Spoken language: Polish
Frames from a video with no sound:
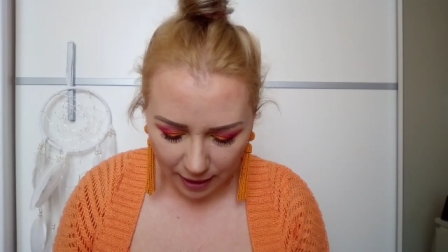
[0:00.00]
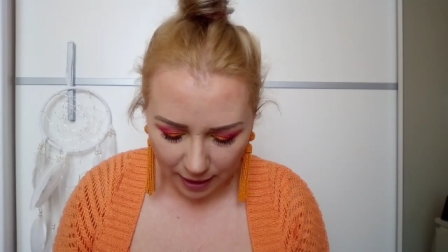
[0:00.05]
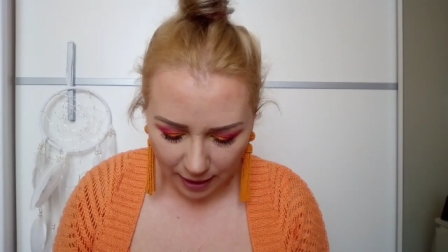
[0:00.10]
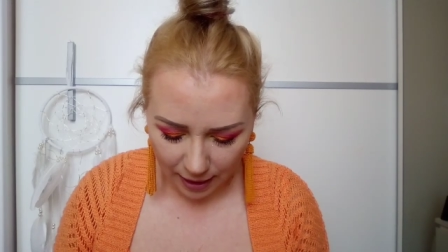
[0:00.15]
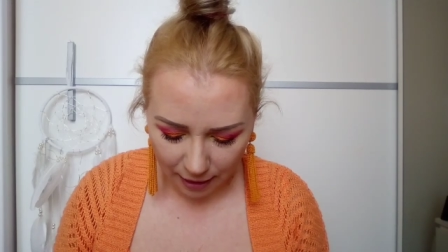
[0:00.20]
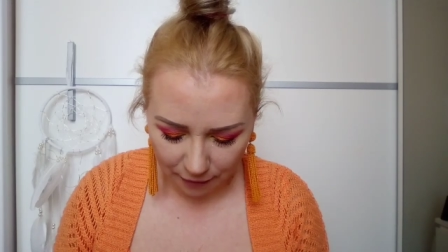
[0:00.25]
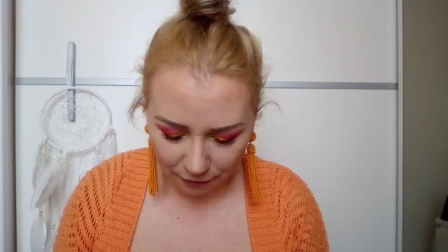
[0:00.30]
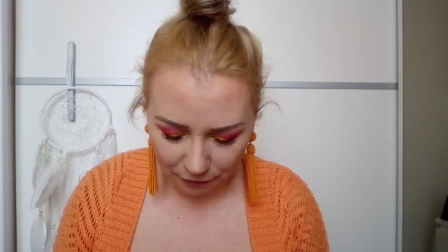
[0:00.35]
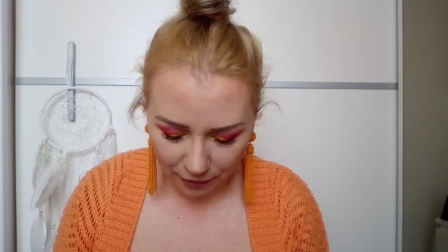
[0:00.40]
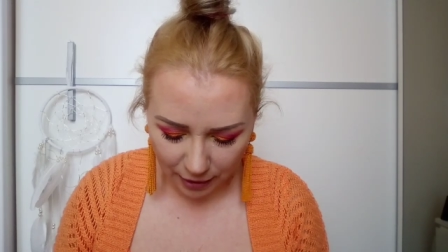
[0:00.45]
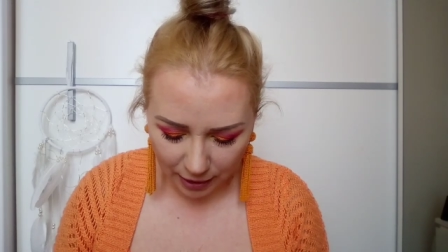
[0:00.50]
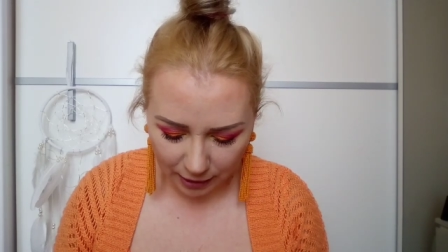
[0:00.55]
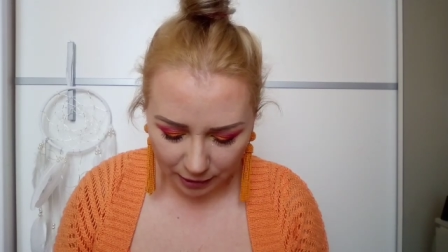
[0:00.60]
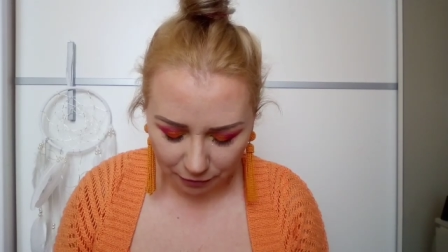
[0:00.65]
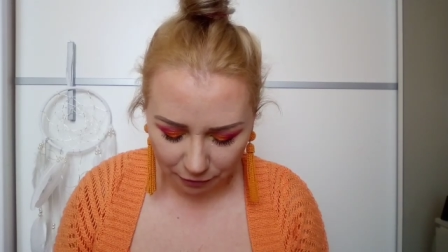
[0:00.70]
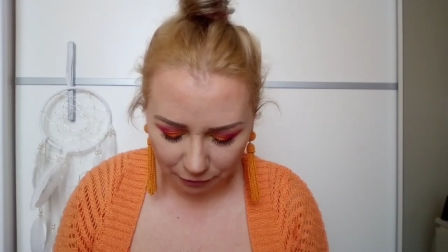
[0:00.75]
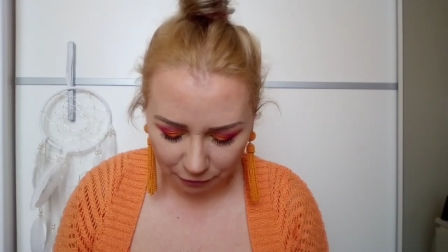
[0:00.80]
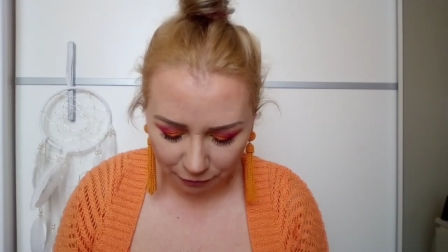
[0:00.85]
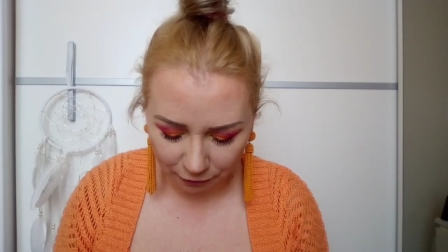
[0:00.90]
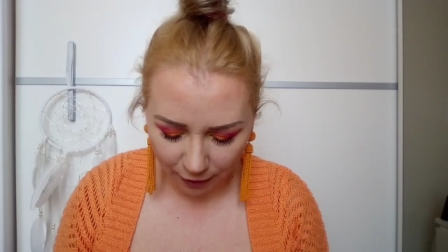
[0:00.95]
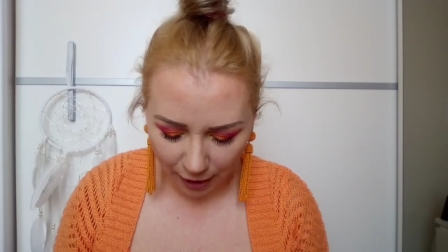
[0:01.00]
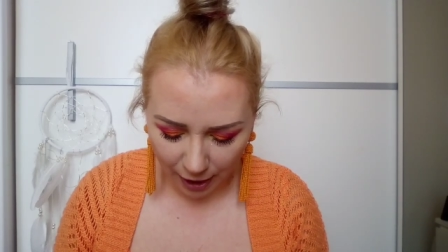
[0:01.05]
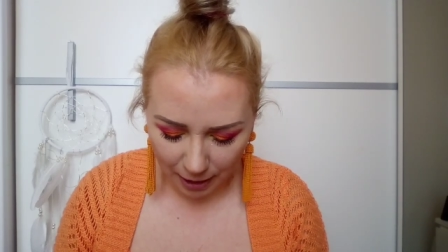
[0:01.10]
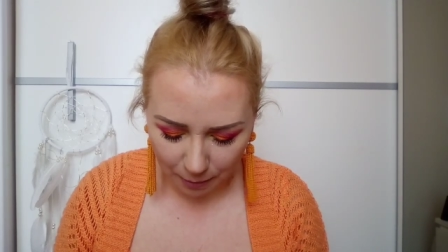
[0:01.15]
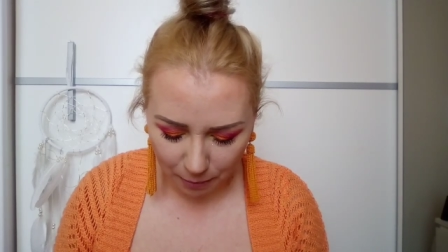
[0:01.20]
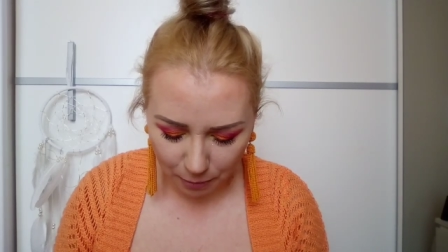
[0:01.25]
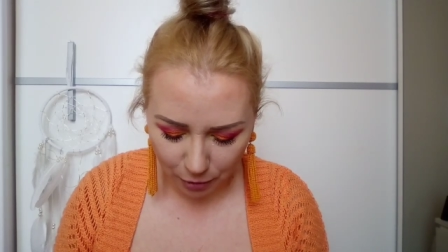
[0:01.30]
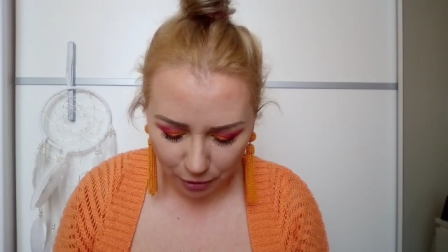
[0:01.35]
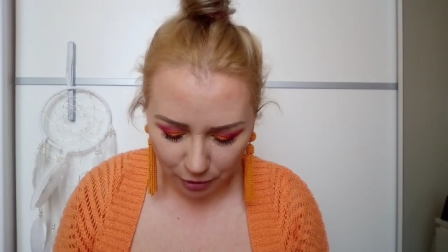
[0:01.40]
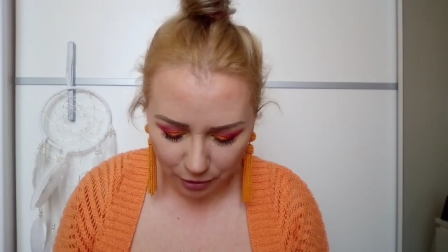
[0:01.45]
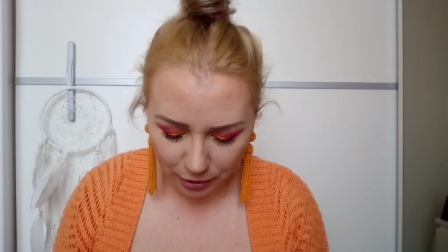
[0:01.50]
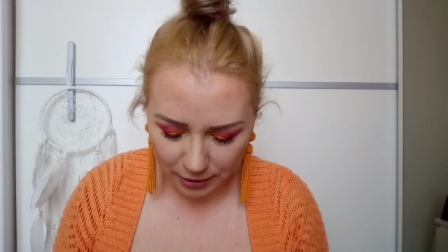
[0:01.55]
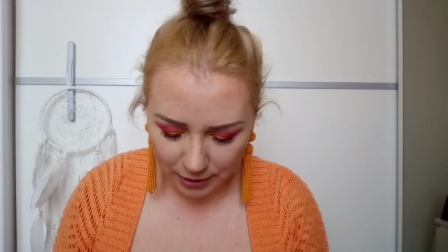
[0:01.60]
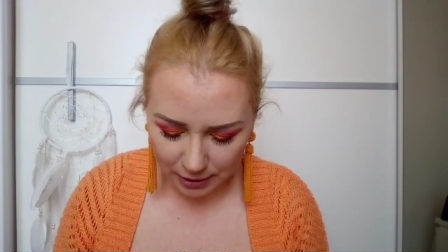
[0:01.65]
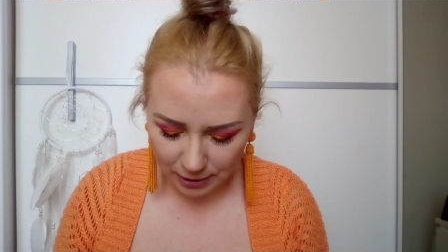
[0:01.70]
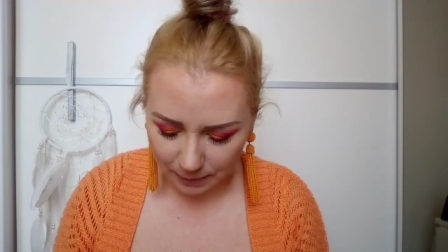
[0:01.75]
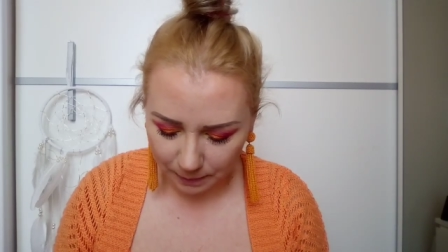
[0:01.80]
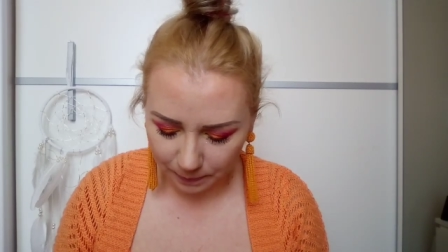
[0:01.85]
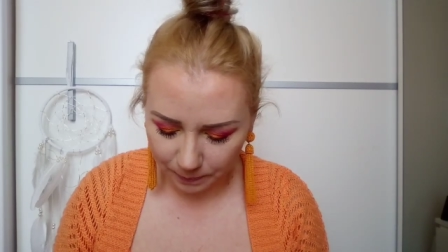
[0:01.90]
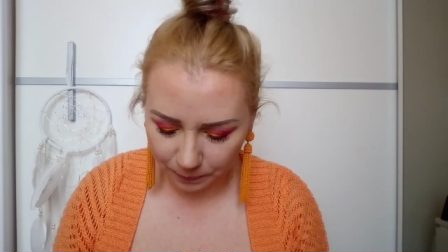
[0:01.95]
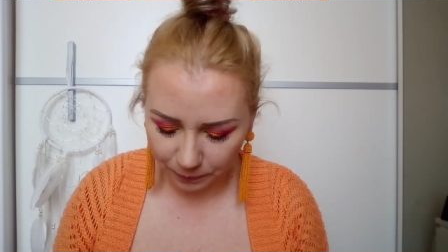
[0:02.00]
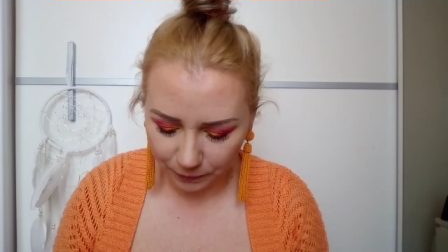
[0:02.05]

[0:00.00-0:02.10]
Effect Fibers.